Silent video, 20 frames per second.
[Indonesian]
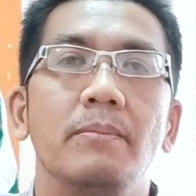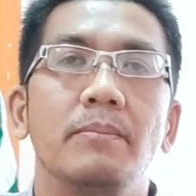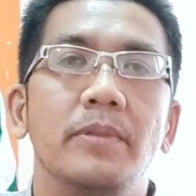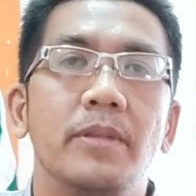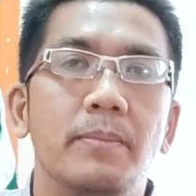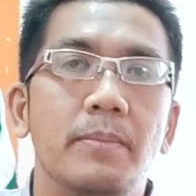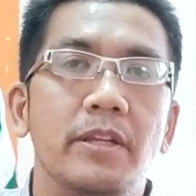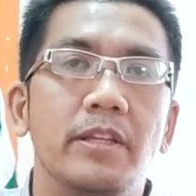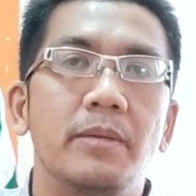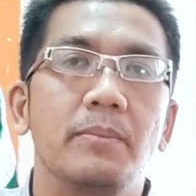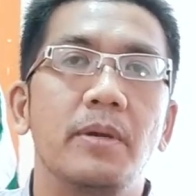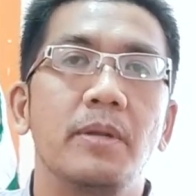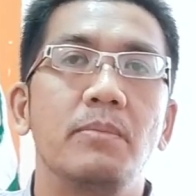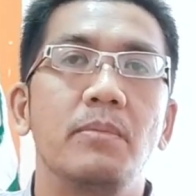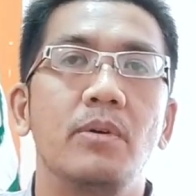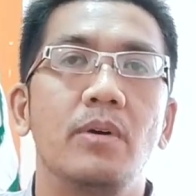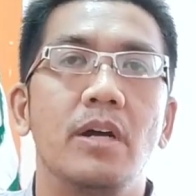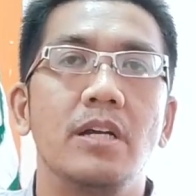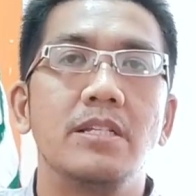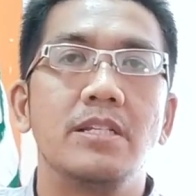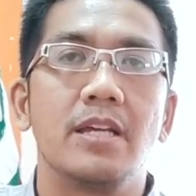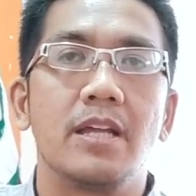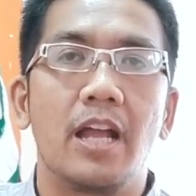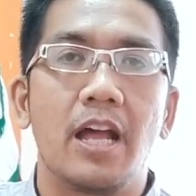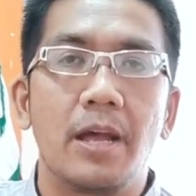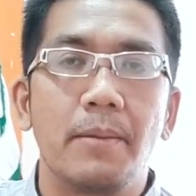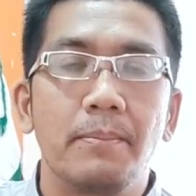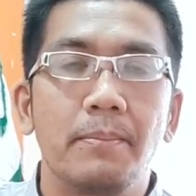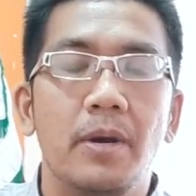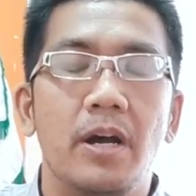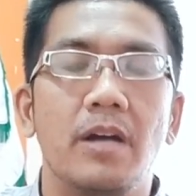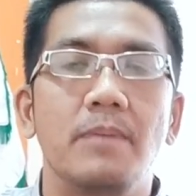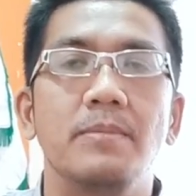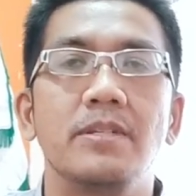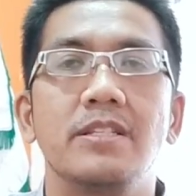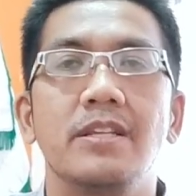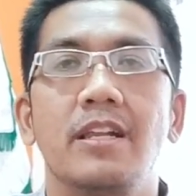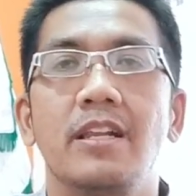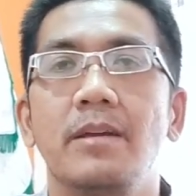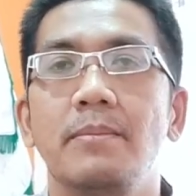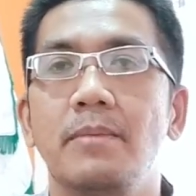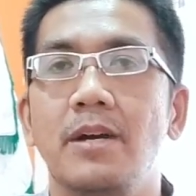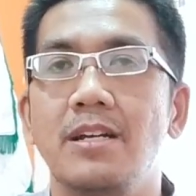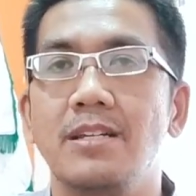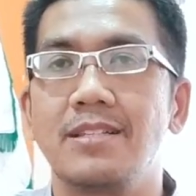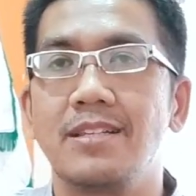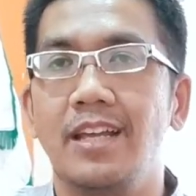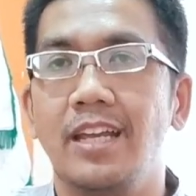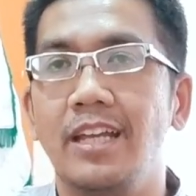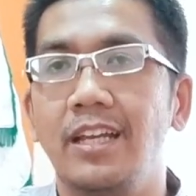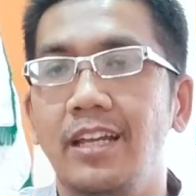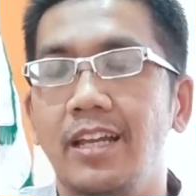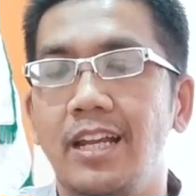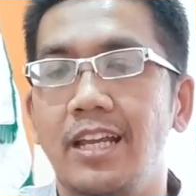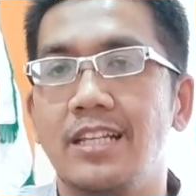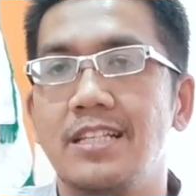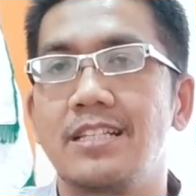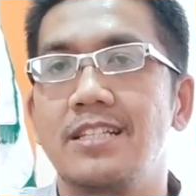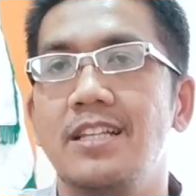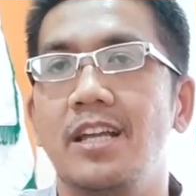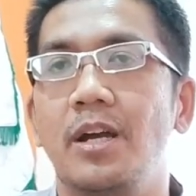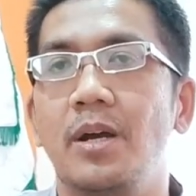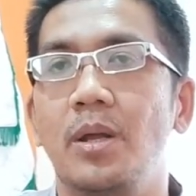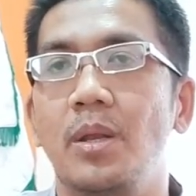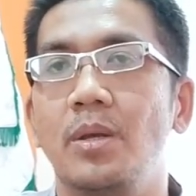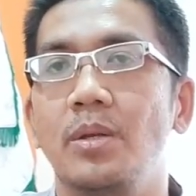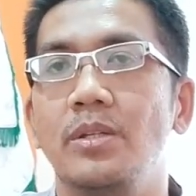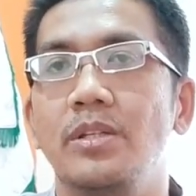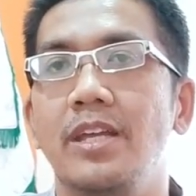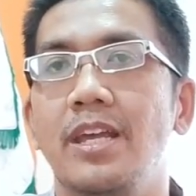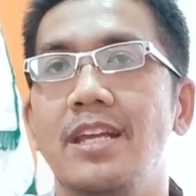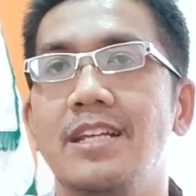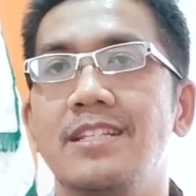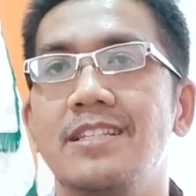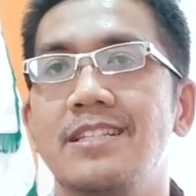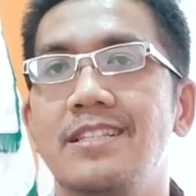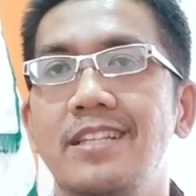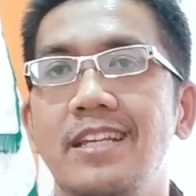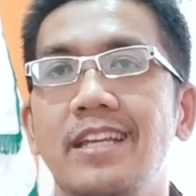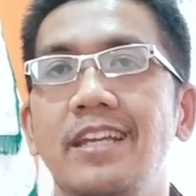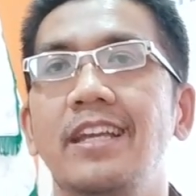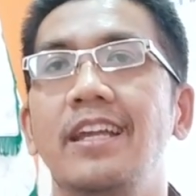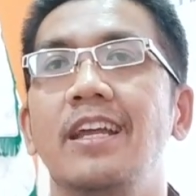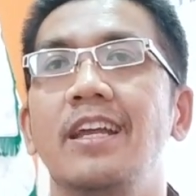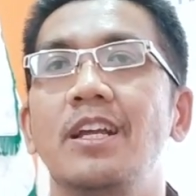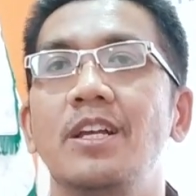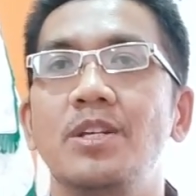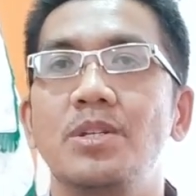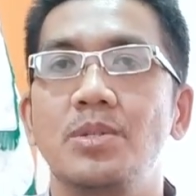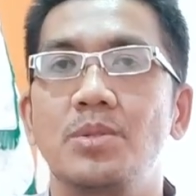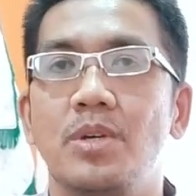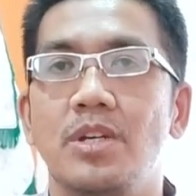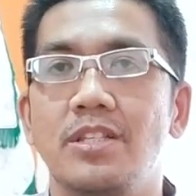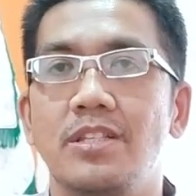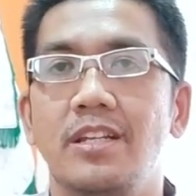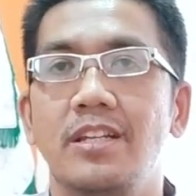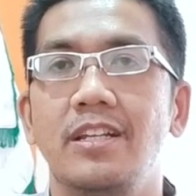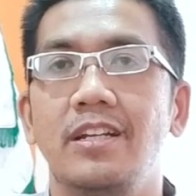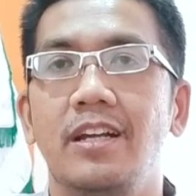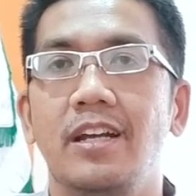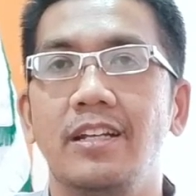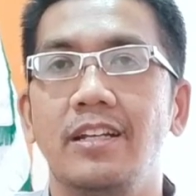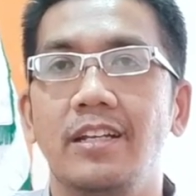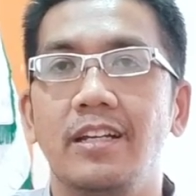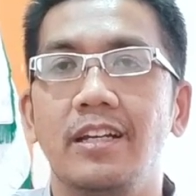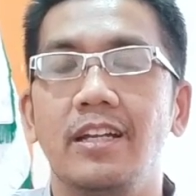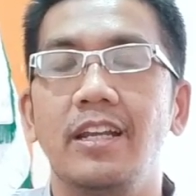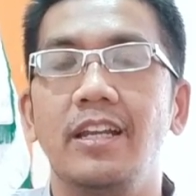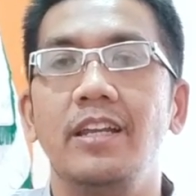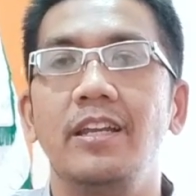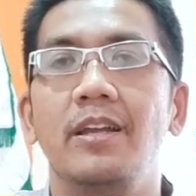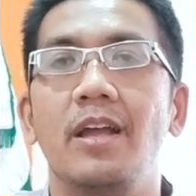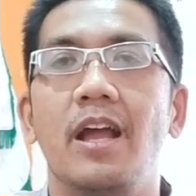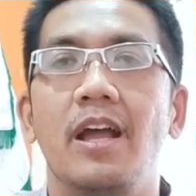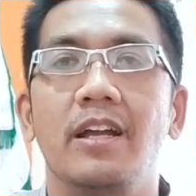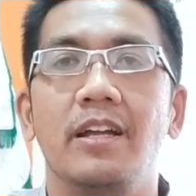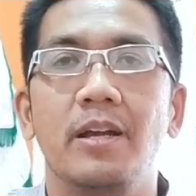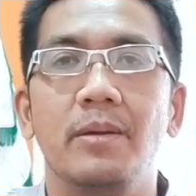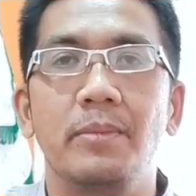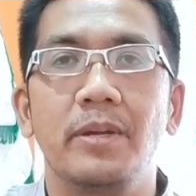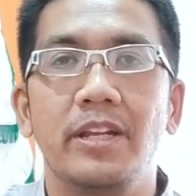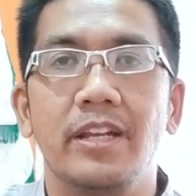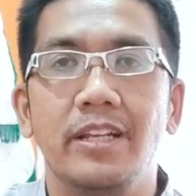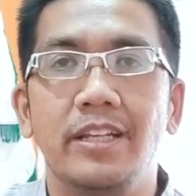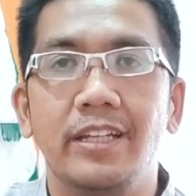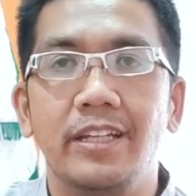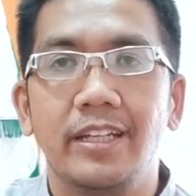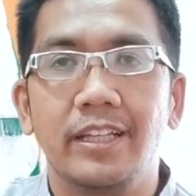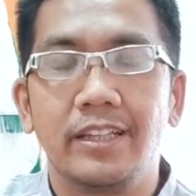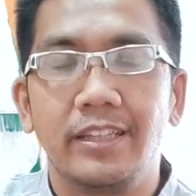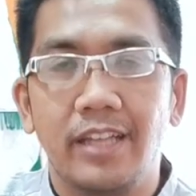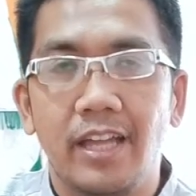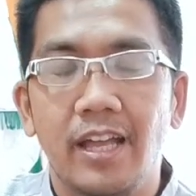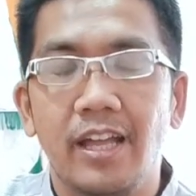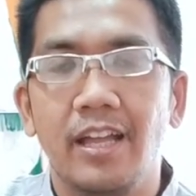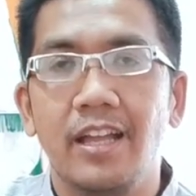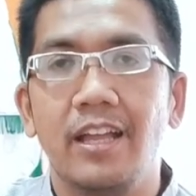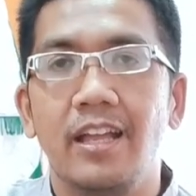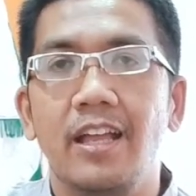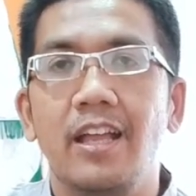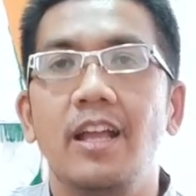Teman-teman mau ngajar apa? Misalnya bahasa Inggris. Nah, kalau di SD swasta dengan negeri agak beda dikit ya.